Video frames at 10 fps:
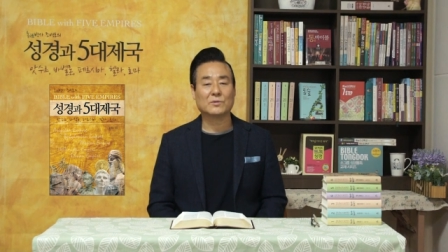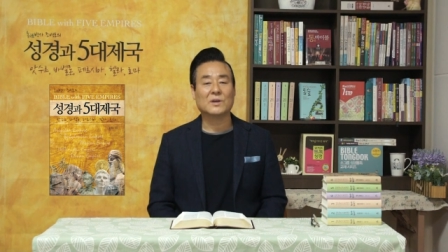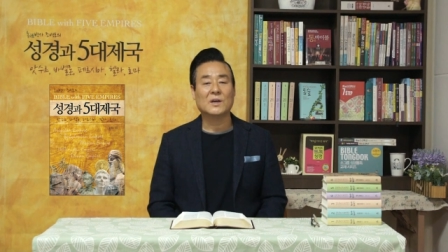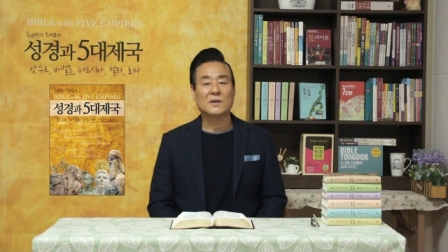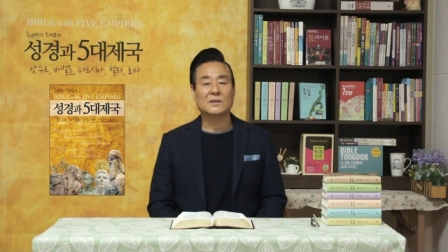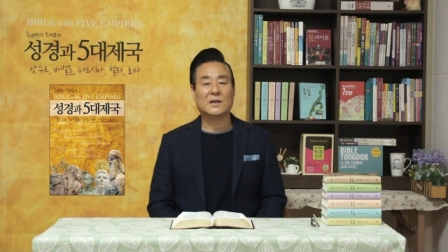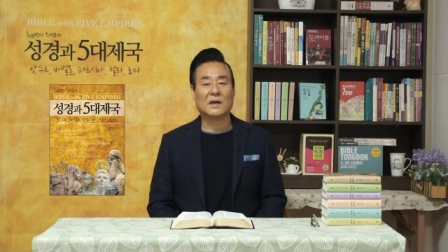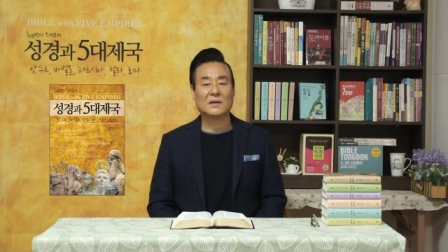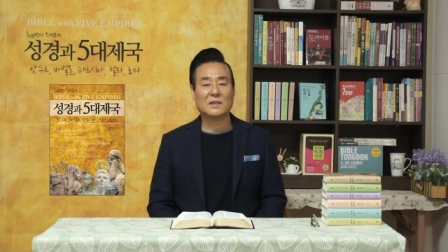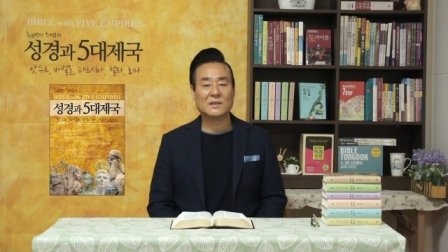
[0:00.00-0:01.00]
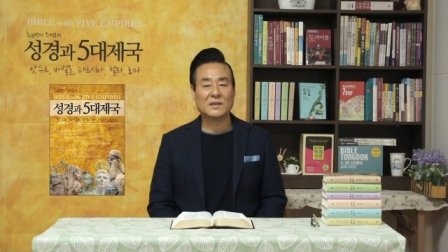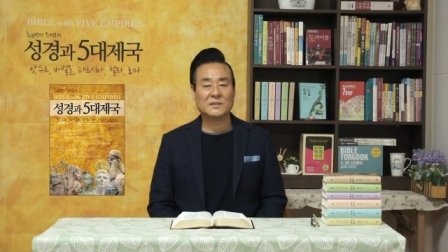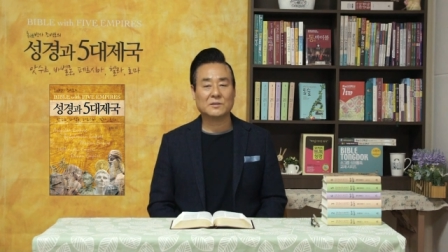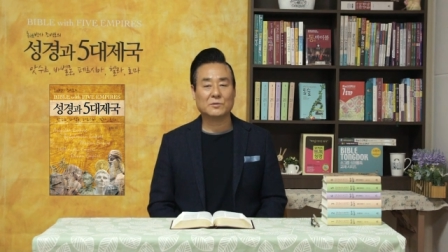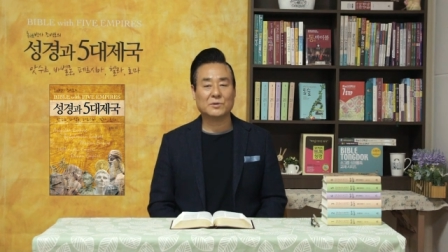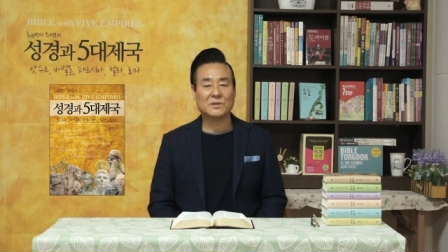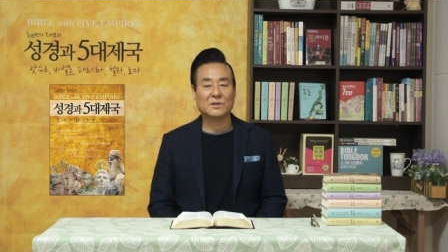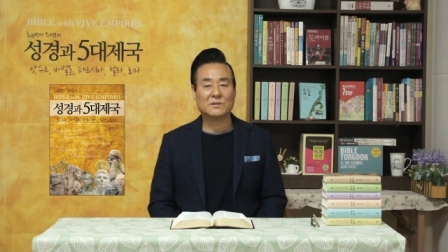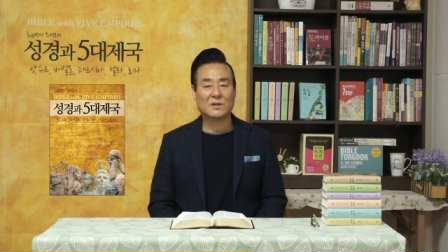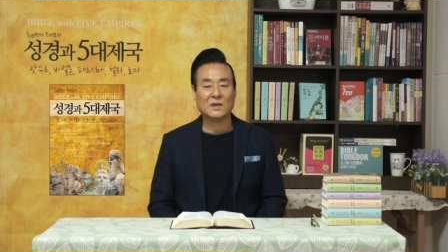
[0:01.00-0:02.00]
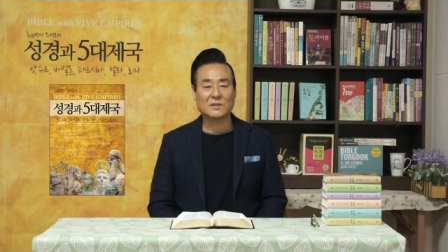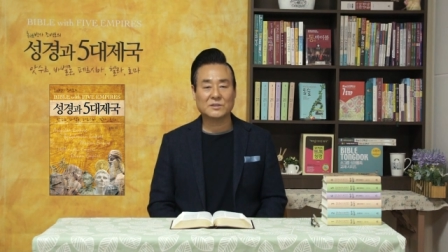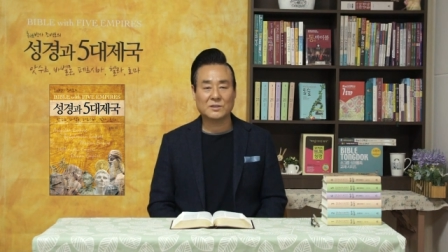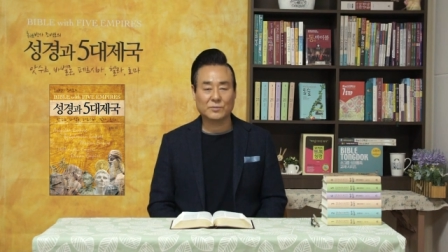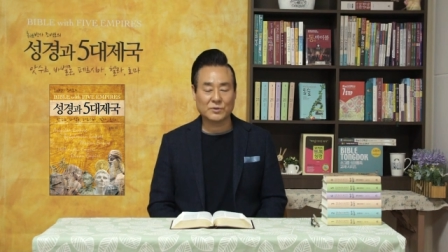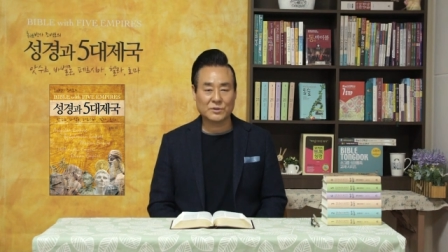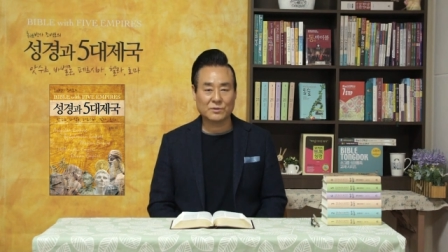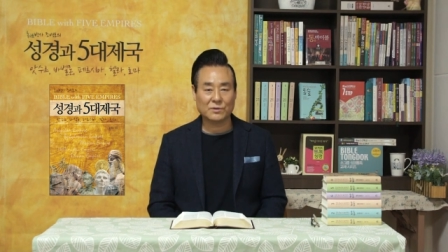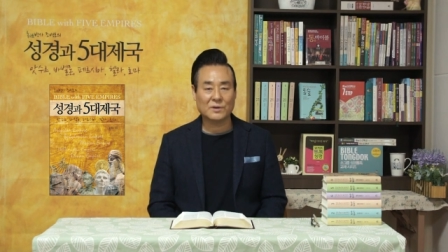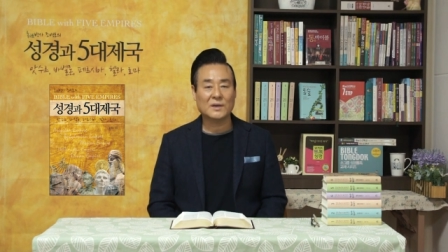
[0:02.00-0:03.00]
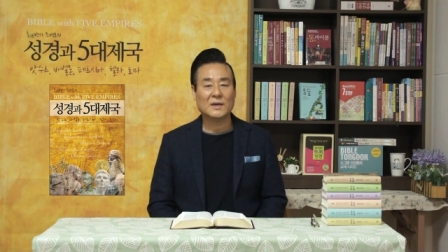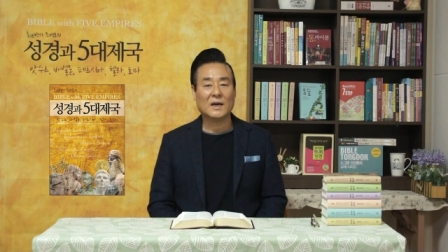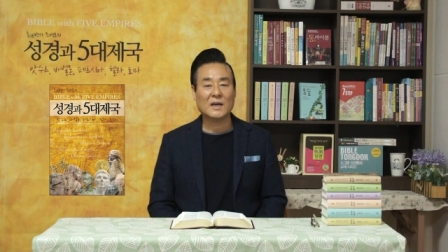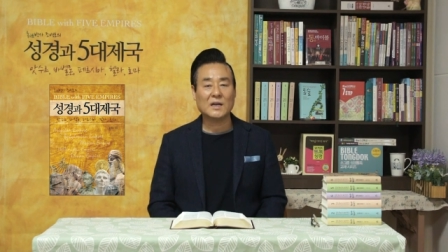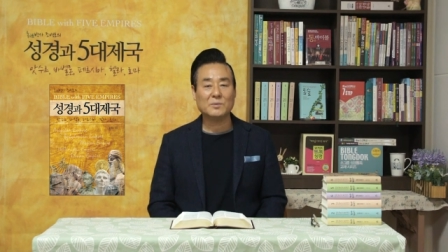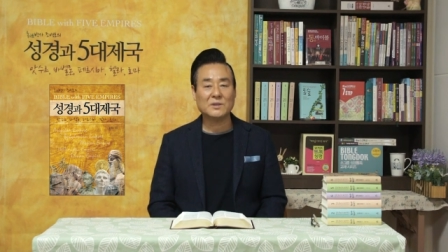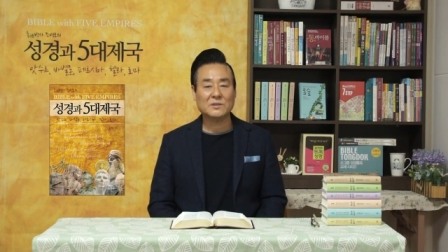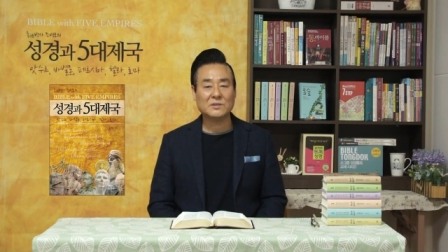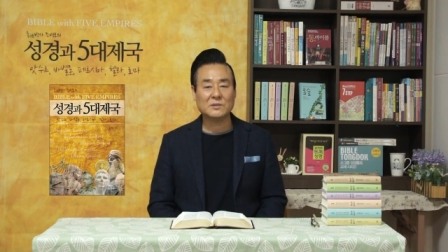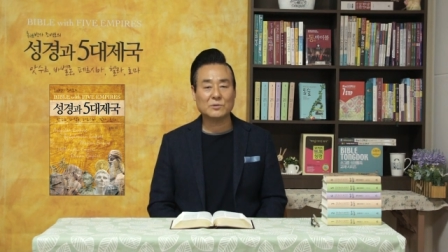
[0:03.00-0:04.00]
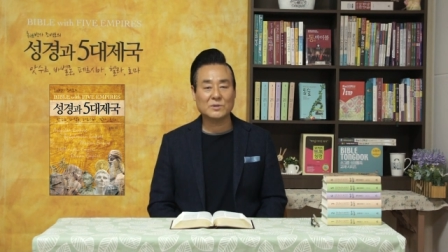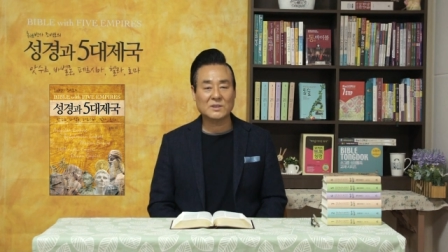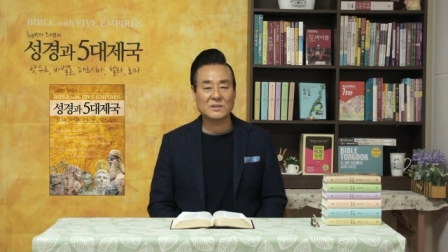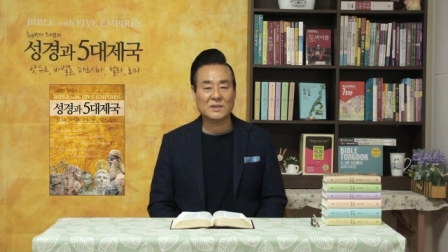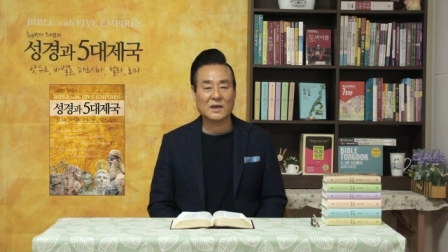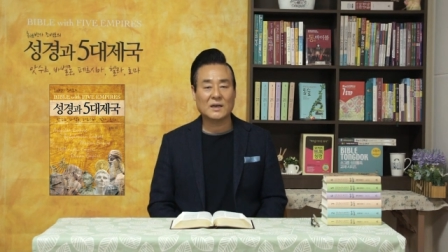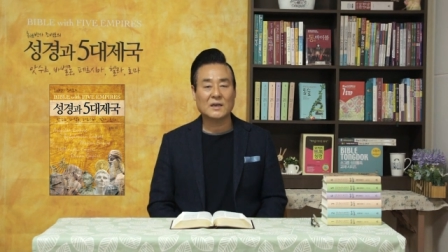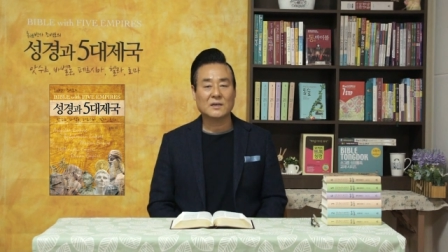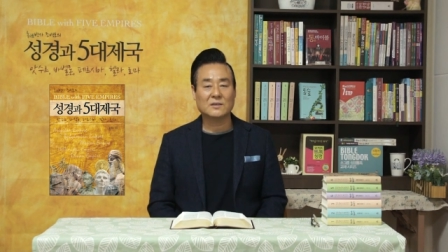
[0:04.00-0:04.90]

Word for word: 곧 그의 악한 길에서 돌이켜 떠난 것을 보시고 하나님의 뜻을 돌이키사